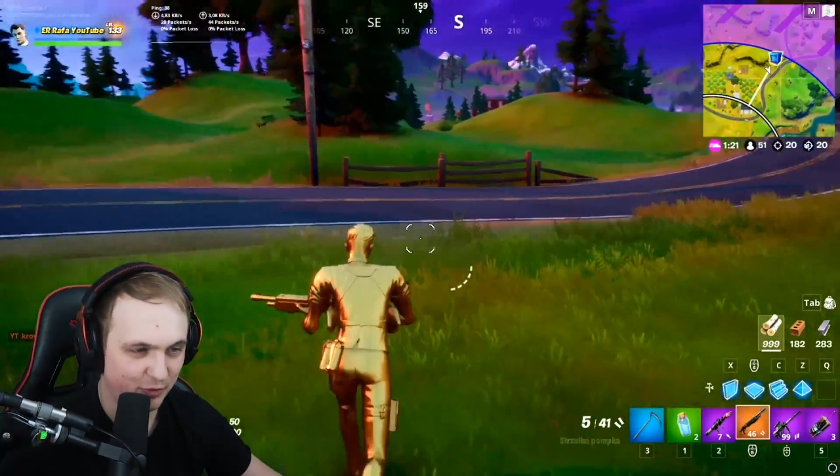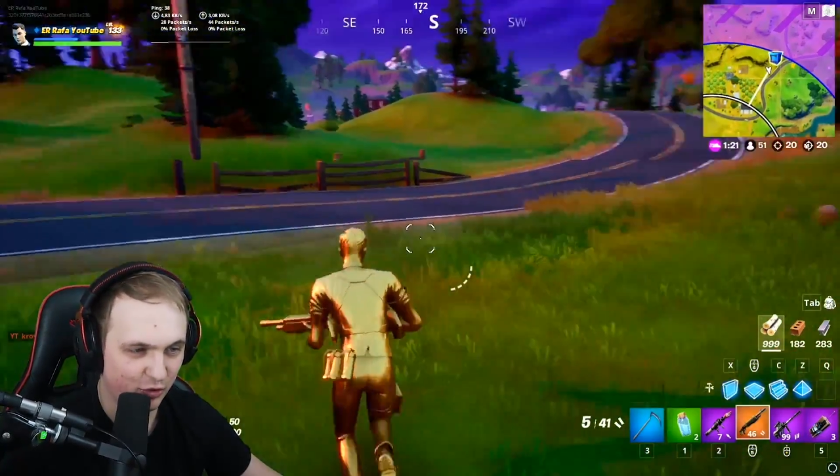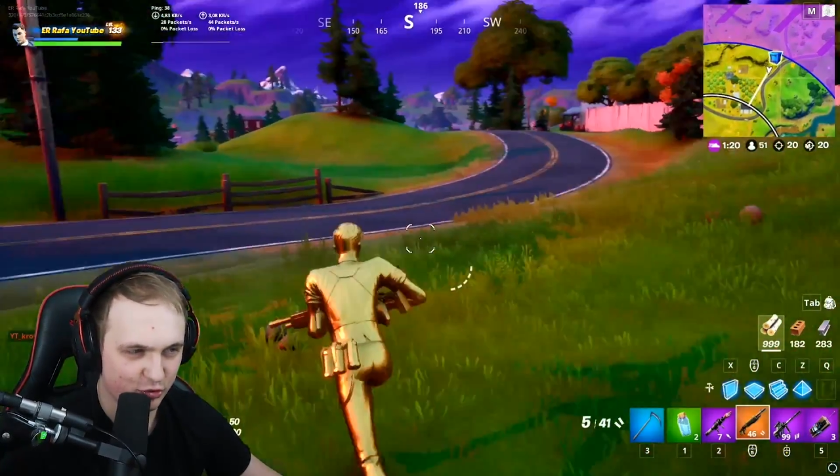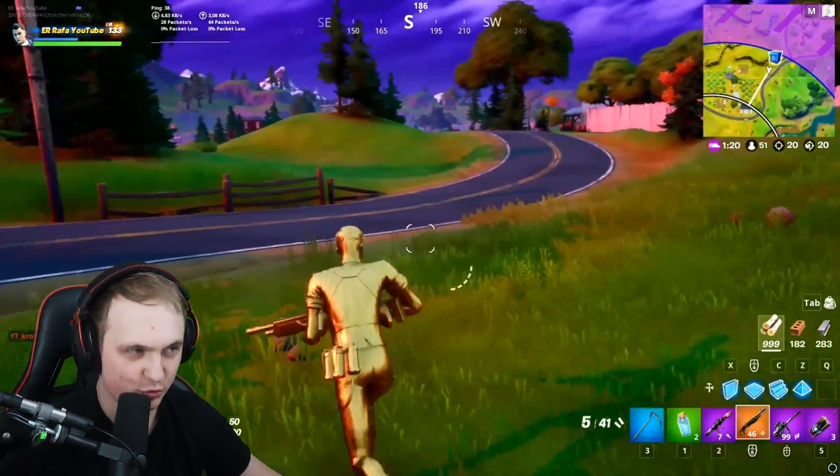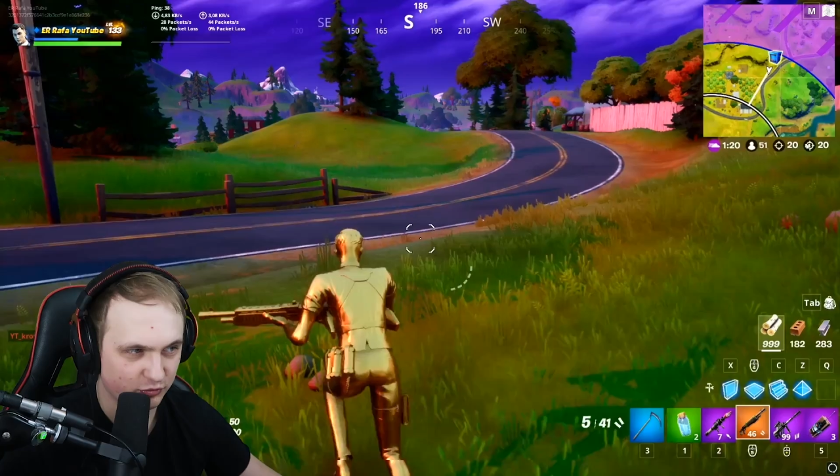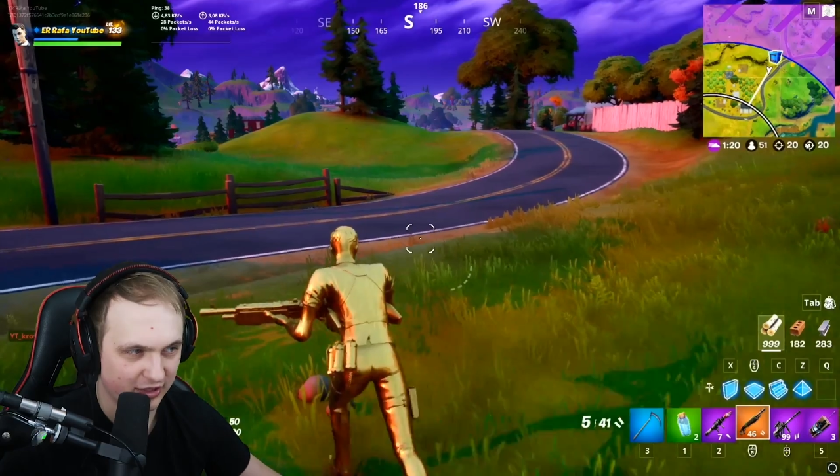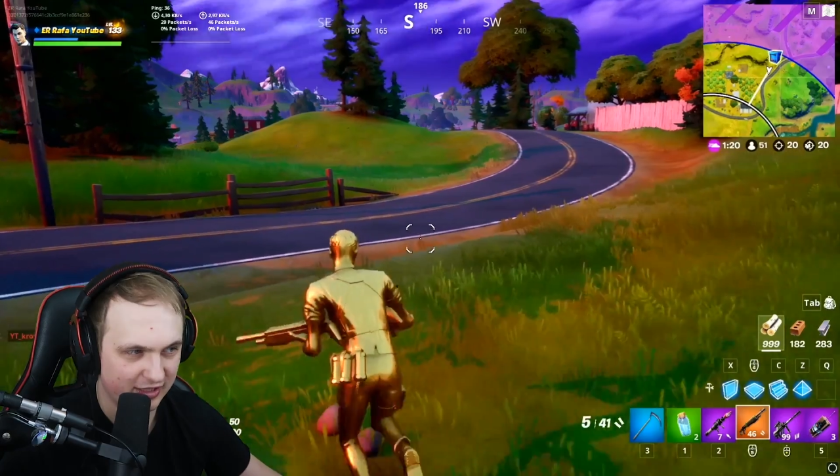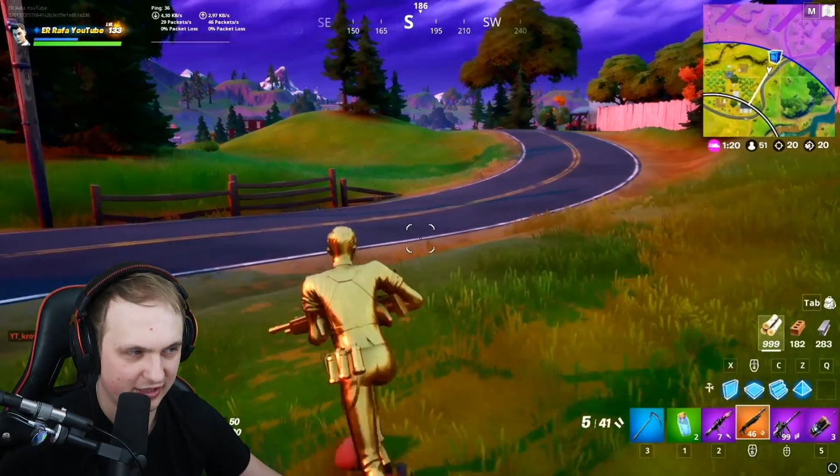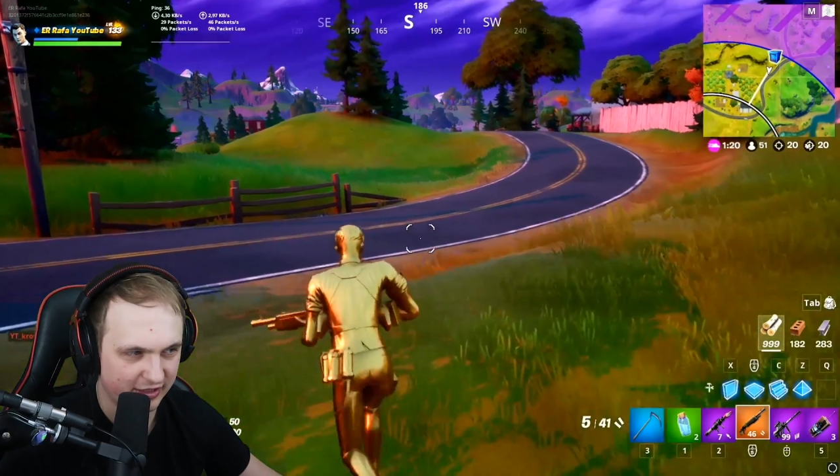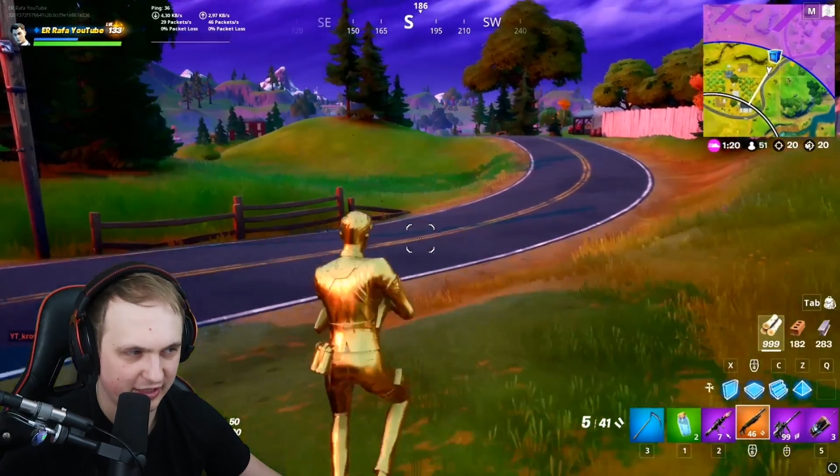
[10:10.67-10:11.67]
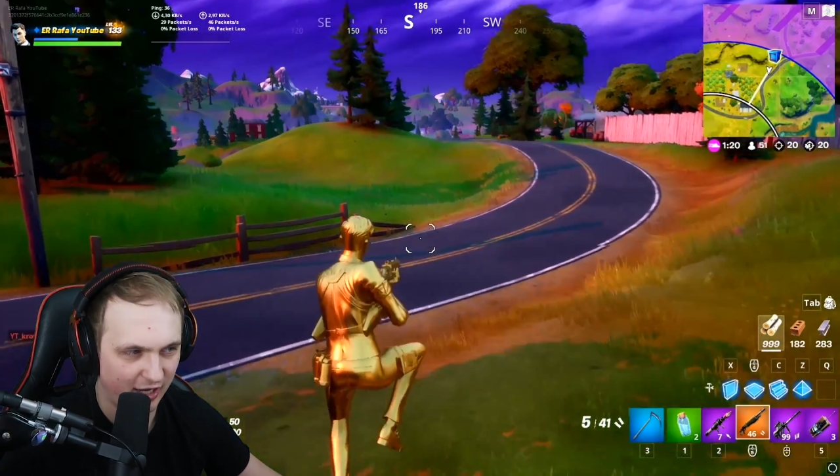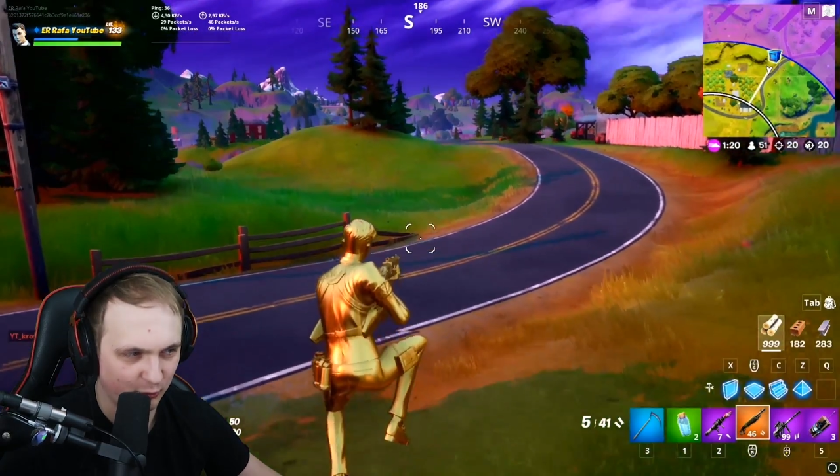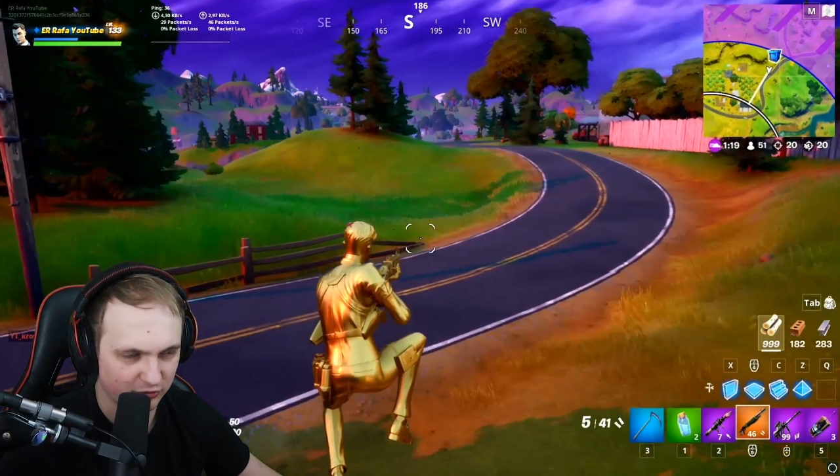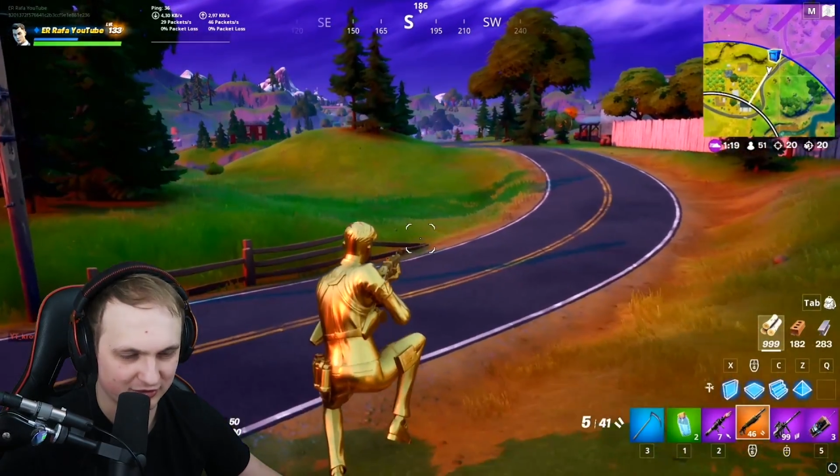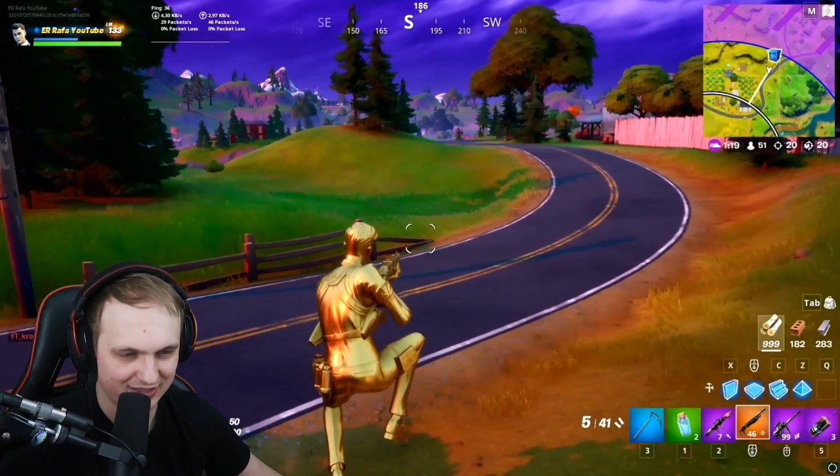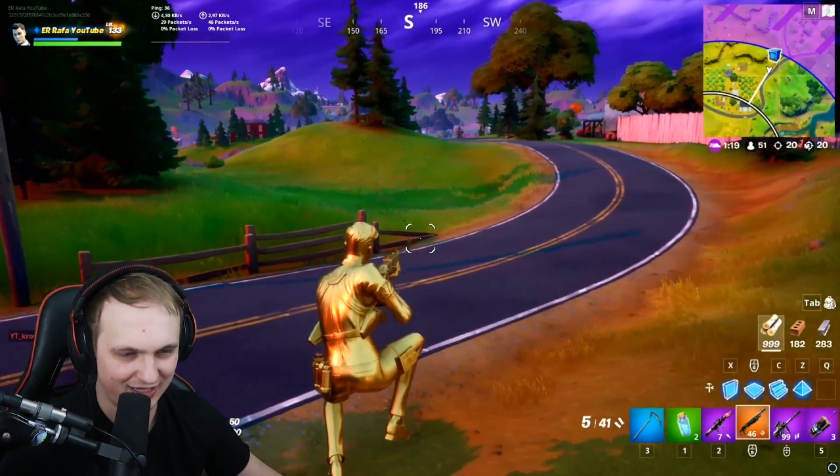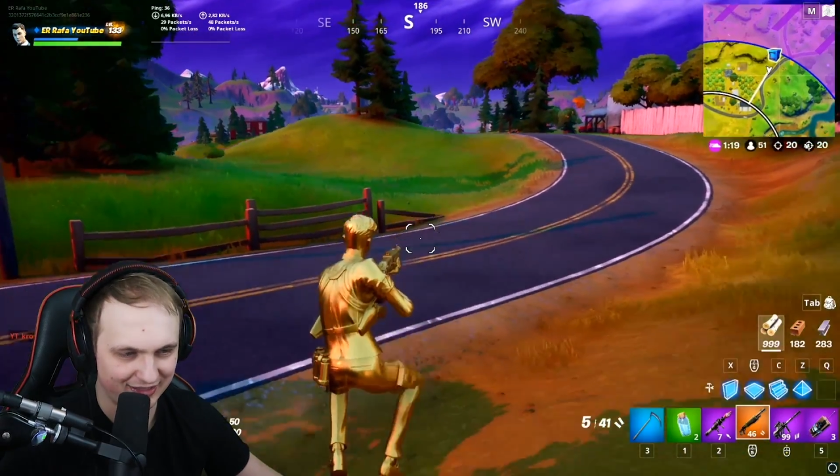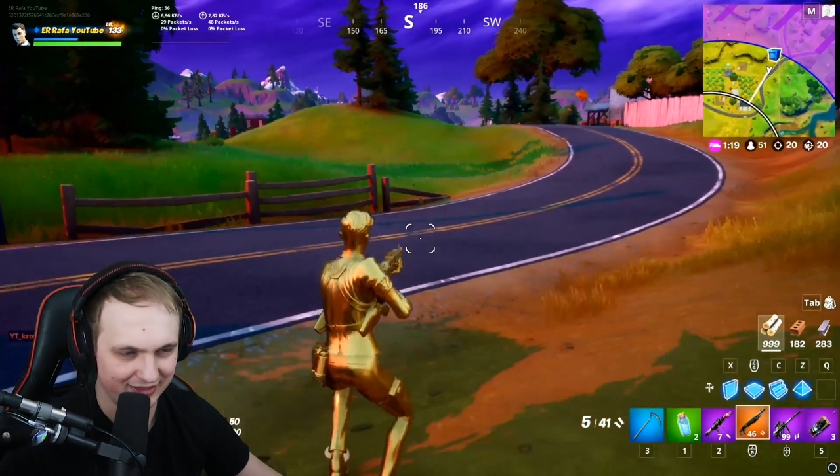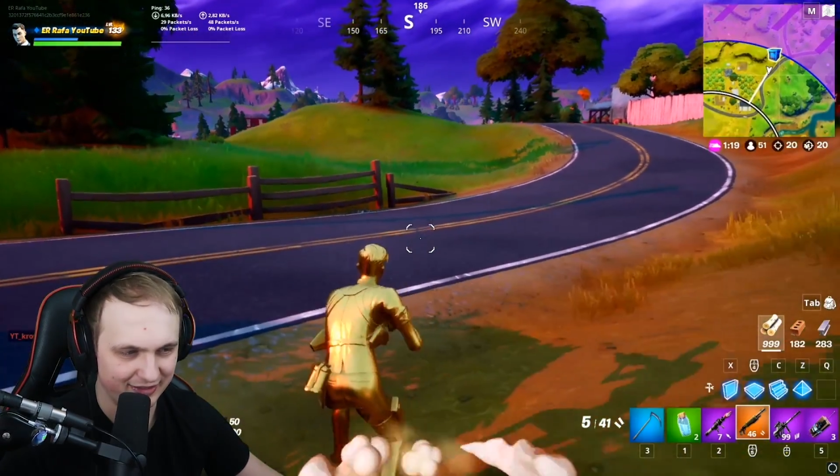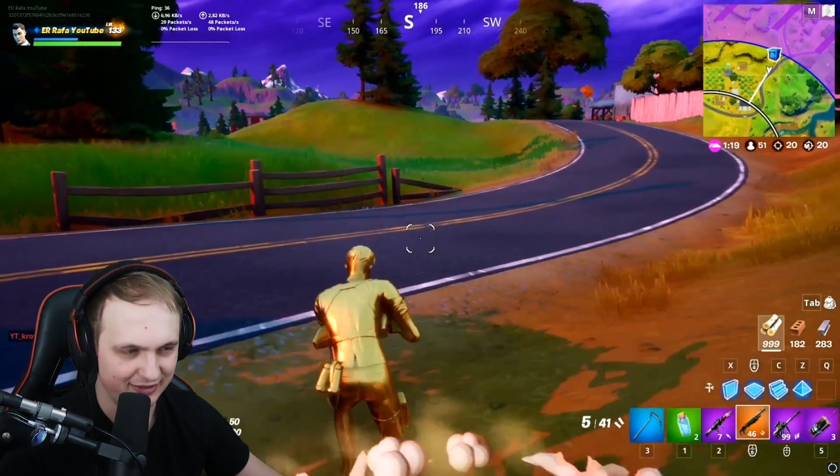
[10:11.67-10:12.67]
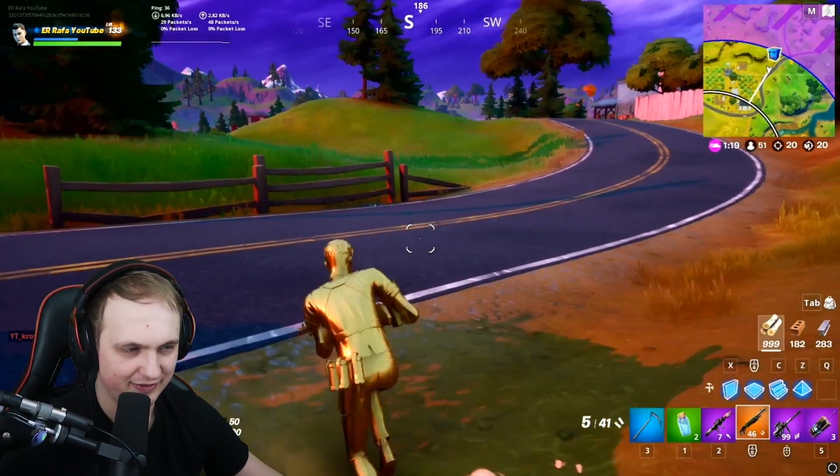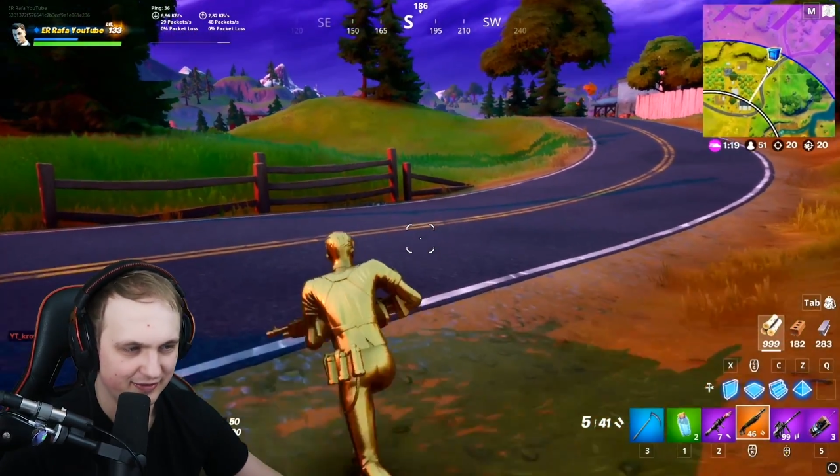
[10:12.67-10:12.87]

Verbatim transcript: po żółtej linii autostrady.